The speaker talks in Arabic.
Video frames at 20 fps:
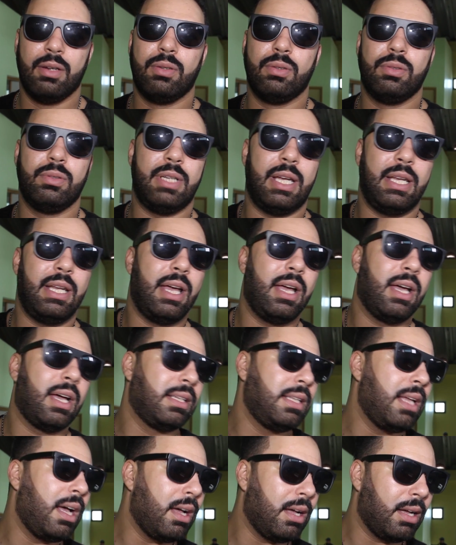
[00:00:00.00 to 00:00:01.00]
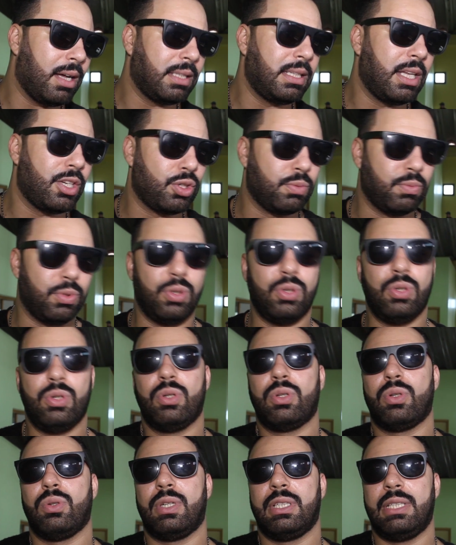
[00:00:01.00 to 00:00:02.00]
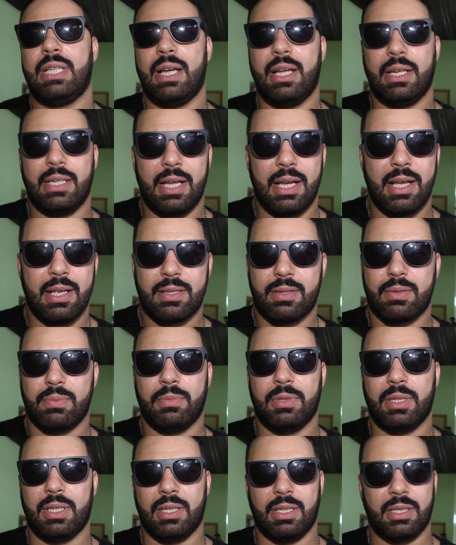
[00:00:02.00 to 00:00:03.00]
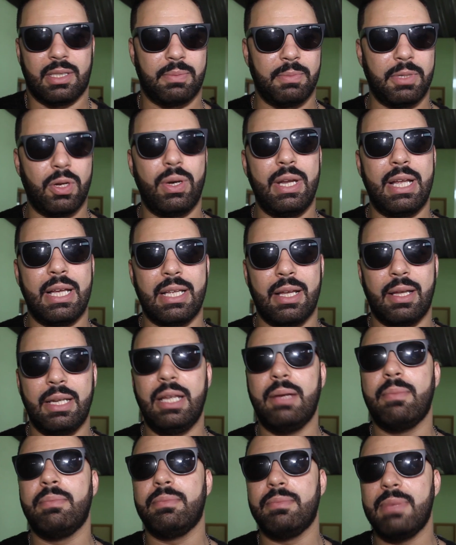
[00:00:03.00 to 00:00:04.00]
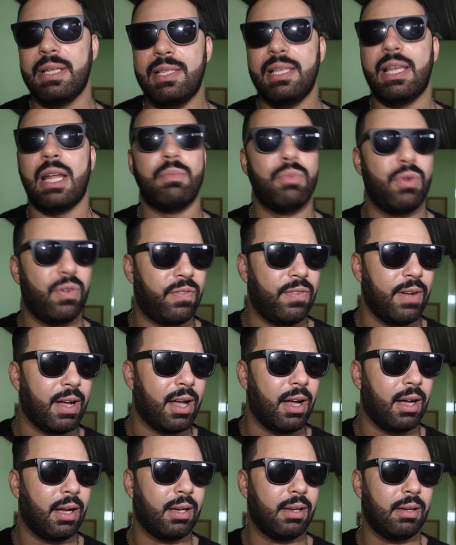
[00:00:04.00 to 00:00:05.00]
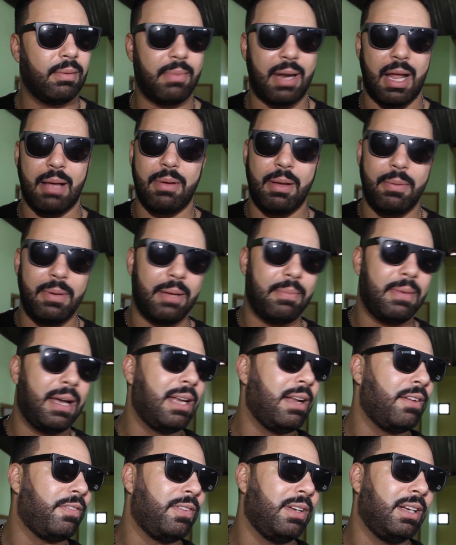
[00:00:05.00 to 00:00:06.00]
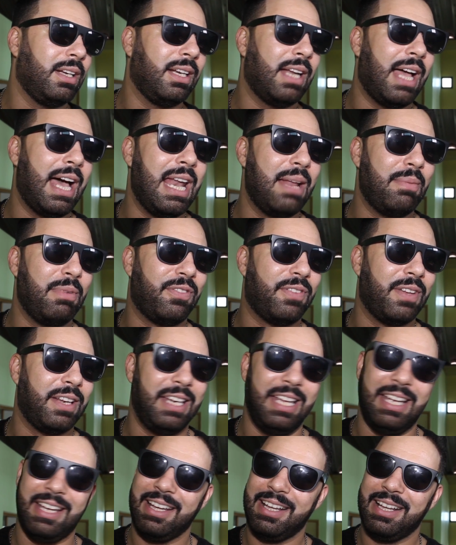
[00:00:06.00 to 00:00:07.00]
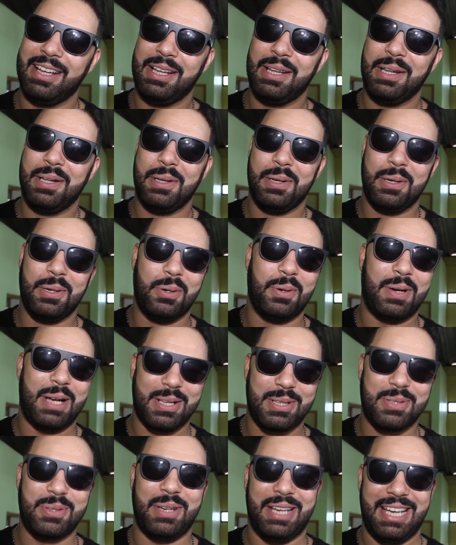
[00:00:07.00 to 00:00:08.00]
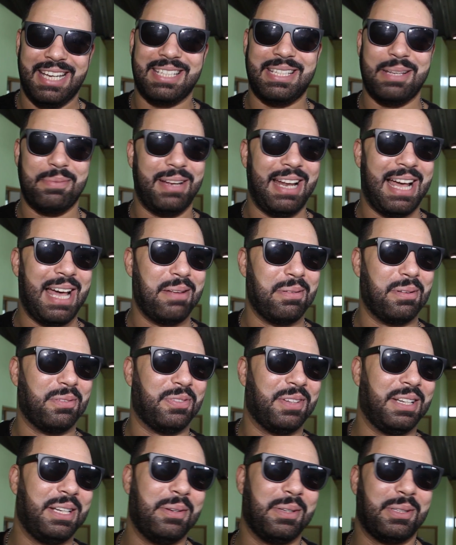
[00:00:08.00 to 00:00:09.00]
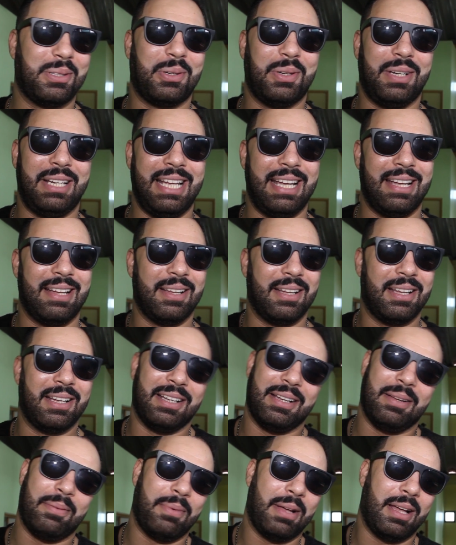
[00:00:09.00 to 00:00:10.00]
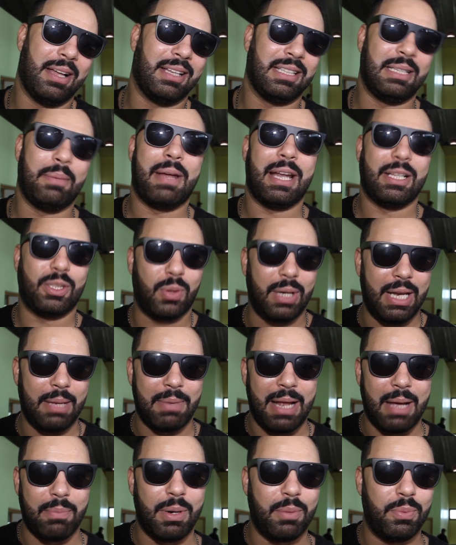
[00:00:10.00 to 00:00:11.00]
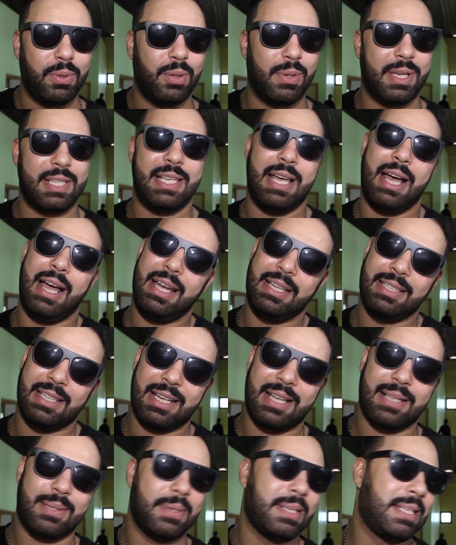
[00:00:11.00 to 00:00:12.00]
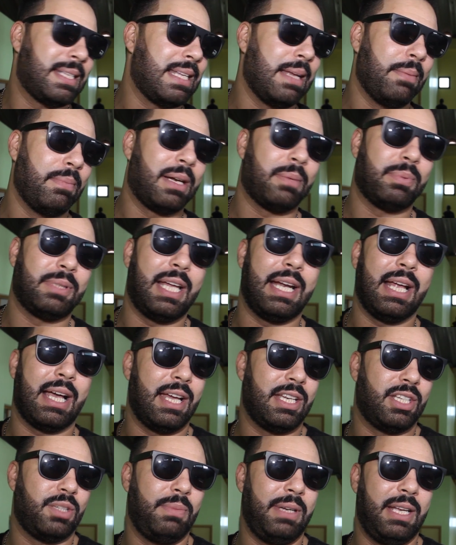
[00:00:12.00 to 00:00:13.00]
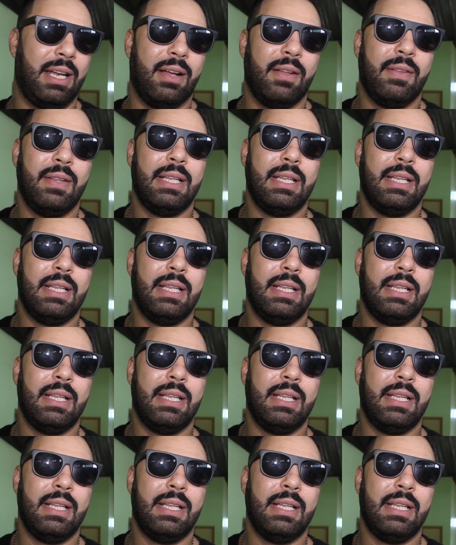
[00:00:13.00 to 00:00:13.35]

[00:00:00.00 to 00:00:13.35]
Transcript: ويعني خدا خدا جمهور وخدا ناس نتمنوا ليه يعني مسيره موفقه مرحبا به معنا في العالم الفني وخاصه يعيش دابا العالم الفني ويدخل ليه دابا راه دخل ليه من ابوابه الواسعه اذا خاصو يستمر بطريقه جميله